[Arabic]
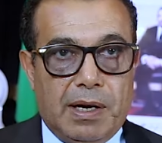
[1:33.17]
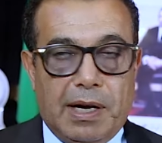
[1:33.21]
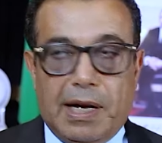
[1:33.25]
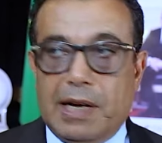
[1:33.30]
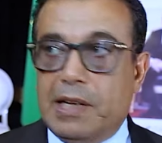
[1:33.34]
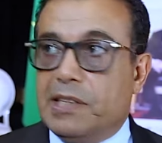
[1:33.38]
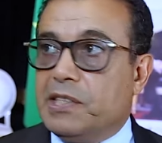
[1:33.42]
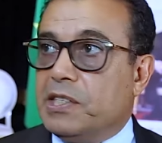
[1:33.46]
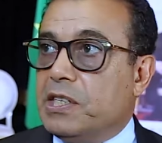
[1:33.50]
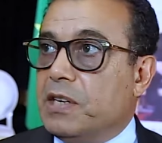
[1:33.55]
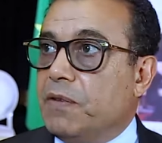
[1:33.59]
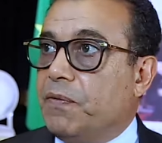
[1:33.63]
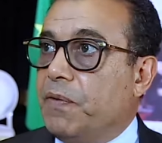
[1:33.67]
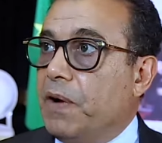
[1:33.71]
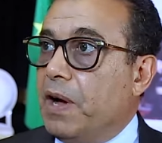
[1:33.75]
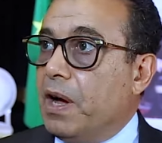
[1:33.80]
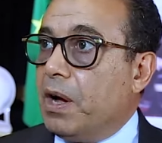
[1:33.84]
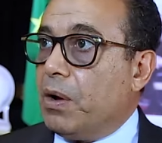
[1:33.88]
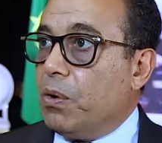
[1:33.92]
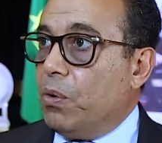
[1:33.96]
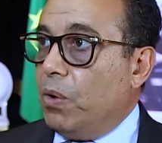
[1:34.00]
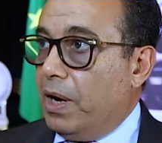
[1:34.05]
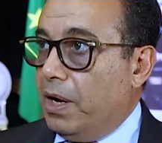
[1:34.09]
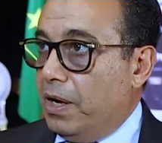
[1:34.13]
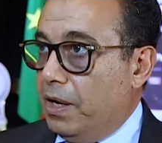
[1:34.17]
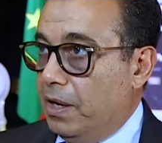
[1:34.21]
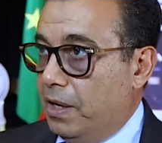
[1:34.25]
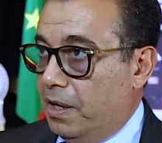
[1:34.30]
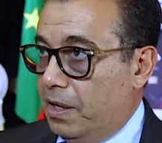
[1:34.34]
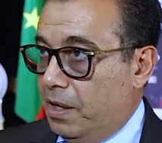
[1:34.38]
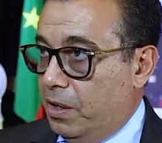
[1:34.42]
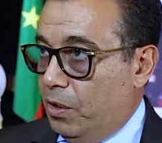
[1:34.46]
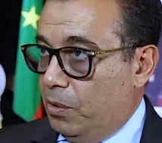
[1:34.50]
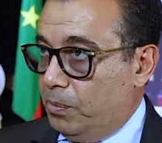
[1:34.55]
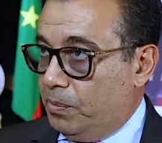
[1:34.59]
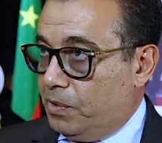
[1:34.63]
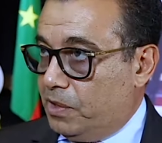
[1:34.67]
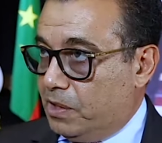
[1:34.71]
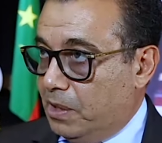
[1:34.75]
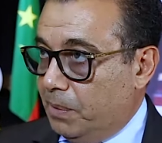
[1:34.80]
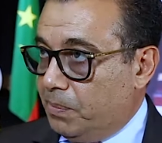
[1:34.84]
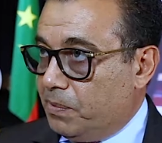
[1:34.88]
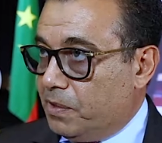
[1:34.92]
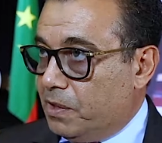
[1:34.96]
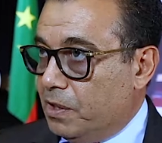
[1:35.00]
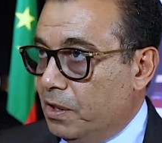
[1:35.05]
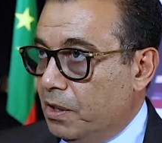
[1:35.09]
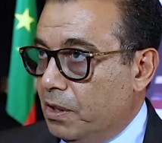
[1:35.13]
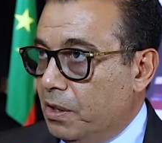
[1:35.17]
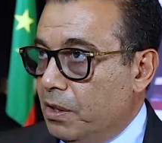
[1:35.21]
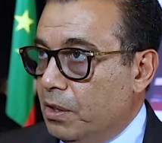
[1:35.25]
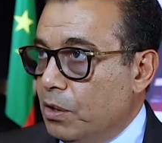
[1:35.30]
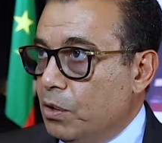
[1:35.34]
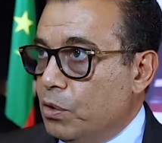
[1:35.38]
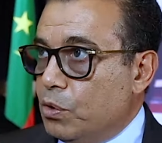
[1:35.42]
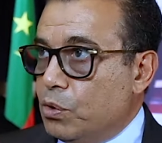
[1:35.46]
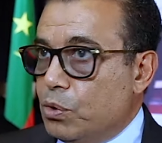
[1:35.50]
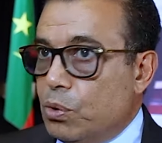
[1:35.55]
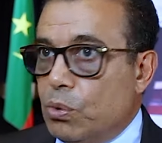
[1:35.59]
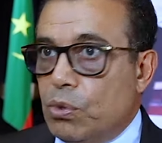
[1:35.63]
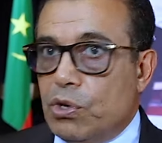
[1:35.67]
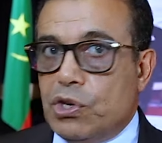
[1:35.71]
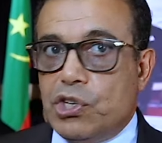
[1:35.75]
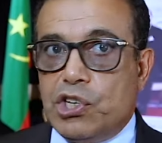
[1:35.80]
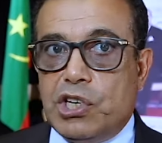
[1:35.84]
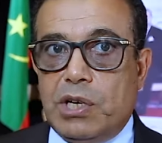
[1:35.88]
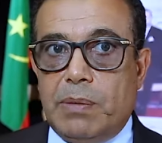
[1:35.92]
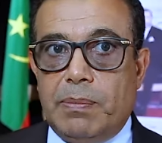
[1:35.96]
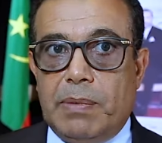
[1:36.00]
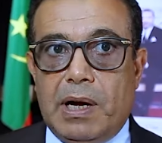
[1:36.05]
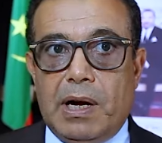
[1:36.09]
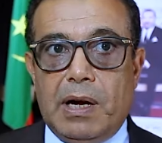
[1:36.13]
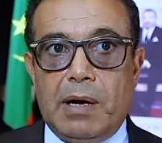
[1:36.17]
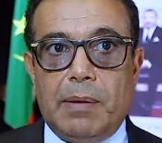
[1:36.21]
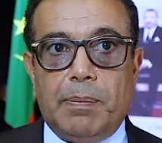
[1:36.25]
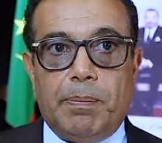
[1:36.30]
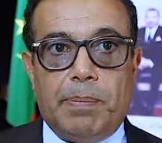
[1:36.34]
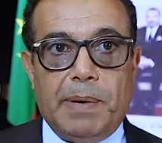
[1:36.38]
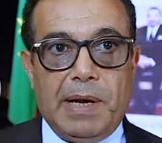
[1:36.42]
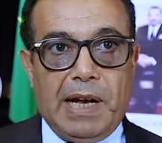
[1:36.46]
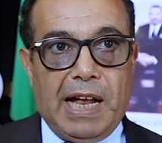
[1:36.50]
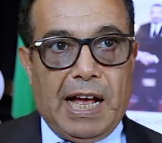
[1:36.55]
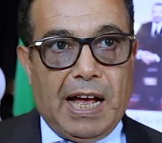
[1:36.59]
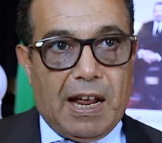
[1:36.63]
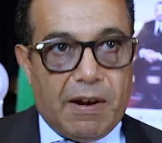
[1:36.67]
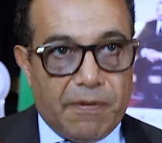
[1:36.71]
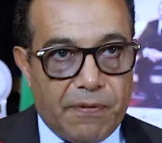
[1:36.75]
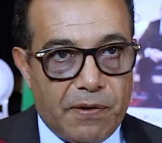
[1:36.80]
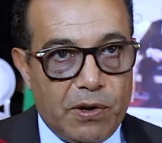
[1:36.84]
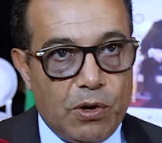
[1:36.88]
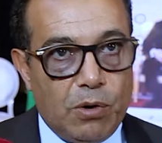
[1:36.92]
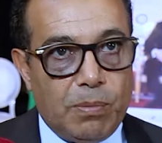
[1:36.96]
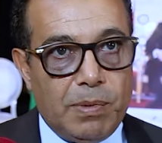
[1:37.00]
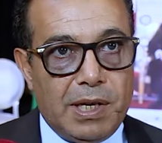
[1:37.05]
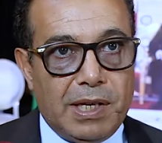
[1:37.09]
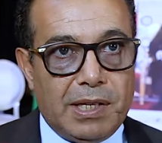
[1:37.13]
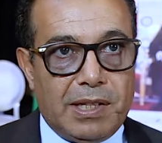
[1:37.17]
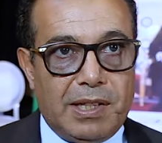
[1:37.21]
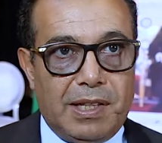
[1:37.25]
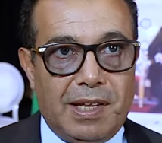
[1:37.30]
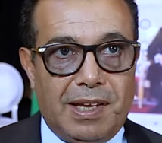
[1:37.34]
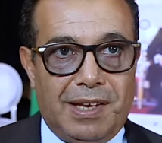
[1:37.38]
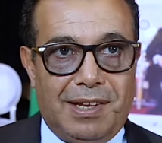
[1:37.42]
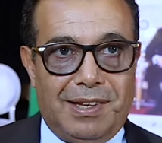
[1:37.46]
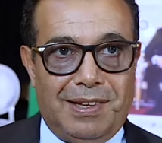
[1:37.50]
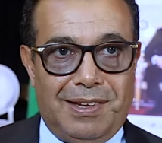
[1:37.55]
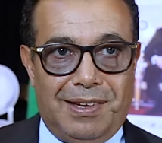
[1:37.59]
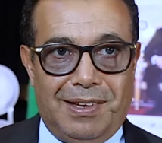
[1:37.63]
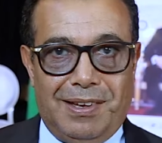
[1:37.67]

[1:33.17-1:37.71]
الاتفاق عليه يوم السبت ترجم بالحرف يوم الاثنين